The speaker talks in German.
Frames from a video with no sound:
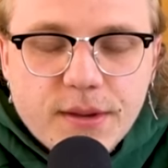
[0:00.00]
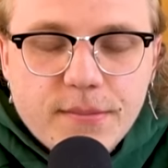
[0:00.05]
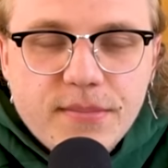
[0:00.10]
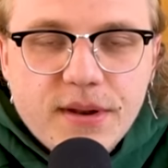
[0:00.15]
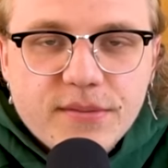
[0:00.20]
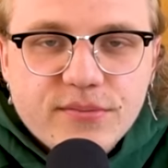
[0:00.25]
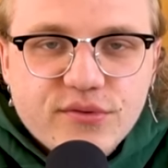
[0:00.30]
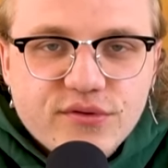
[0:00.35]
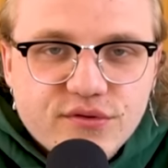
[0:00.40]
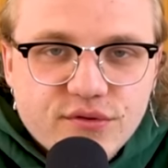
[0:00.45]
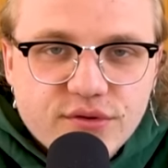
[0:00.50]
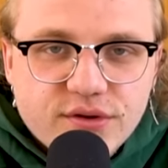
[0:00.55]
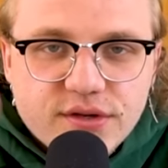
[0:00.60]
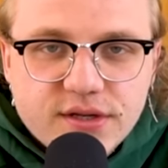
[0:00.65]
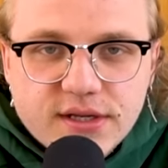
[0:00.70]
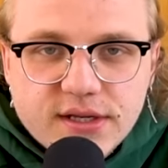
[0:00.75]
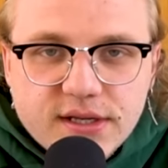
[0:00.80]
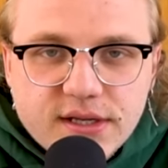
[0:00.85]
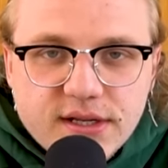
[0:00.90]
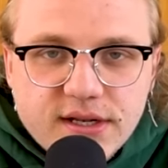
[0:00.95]
Bleibt
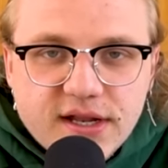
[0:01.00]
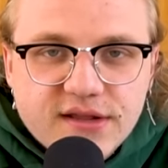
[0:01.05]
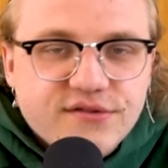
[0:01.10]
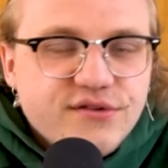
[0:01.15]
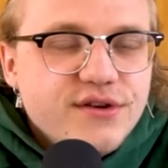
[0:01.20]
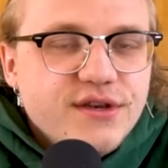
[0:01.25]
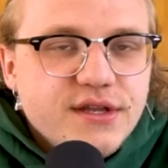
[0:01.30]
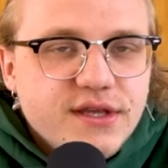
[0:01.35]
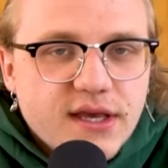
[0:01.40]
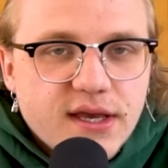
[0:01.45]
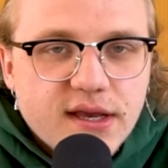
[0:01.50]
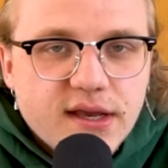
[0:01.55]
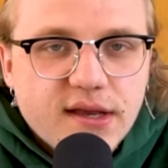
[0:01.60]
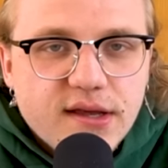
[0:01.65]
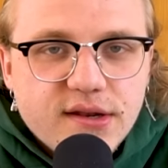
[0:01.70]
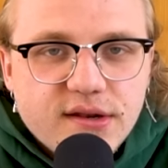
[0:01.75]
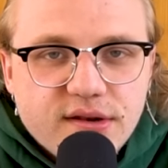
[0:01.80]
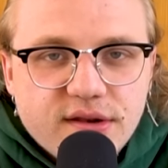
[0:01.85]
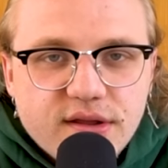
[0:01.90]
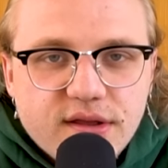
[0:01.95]
gesund, äh, lasst euch nicht
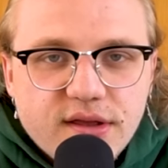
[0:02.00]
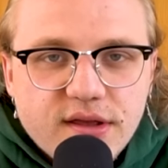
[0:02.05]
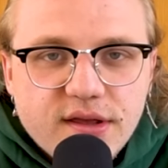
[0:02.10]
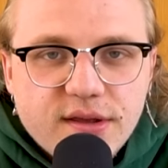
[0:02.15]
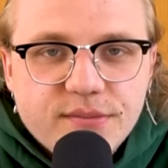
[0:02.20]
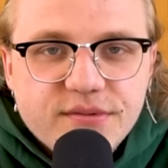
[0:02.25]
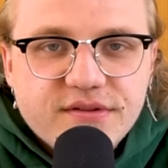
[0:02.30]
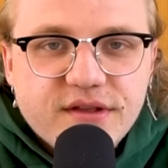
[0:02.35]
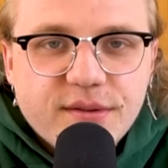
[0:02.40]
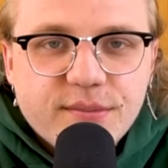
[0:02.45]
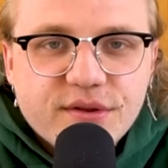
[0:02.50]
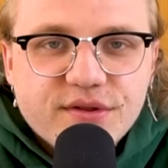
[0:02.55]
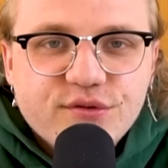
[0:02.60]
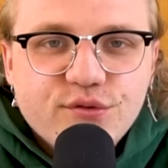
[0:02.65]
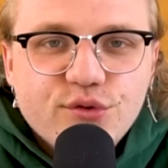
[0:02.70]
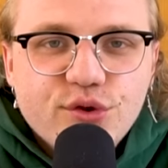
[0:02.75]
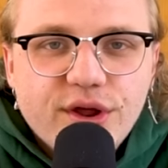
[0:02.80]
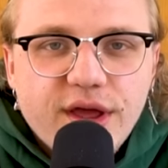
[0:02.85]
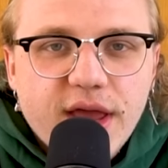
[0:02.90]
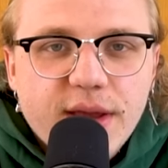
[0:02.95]
ärgern. Äh, bis dann macht's
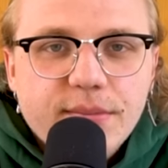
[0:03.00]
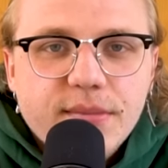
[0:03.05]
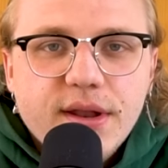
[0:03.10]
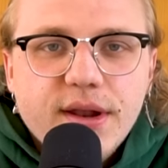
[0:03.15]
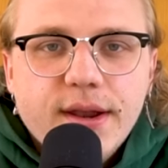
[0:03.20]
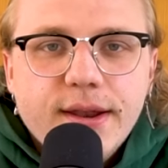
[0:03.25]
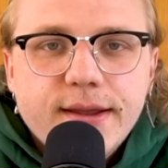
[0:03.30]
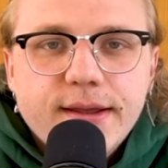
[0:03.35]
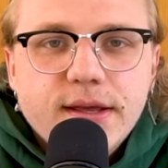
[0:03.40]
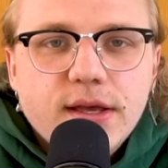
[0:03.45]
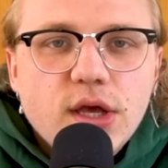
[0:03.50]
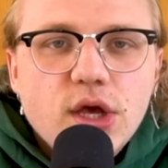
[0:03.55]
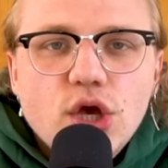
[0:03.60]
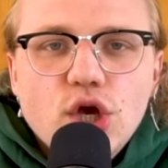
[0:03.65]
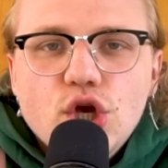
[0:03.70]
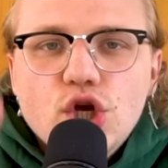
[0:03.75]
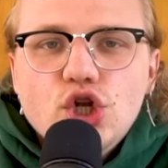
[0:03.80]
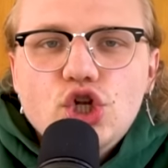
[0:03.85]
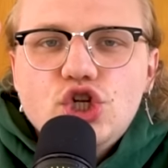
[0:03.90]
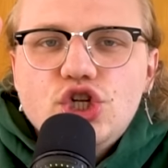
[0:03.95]
gut, euer Henkmann.
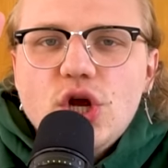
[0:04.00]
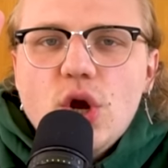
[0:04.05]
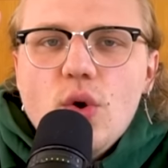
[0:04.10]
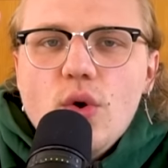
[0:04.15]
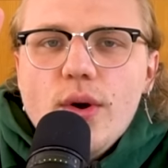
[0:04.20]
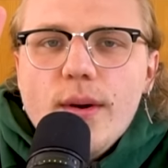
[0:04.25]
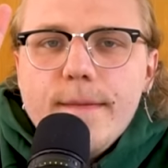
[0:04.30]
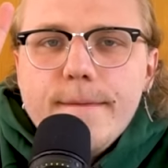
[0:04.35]
Ciao.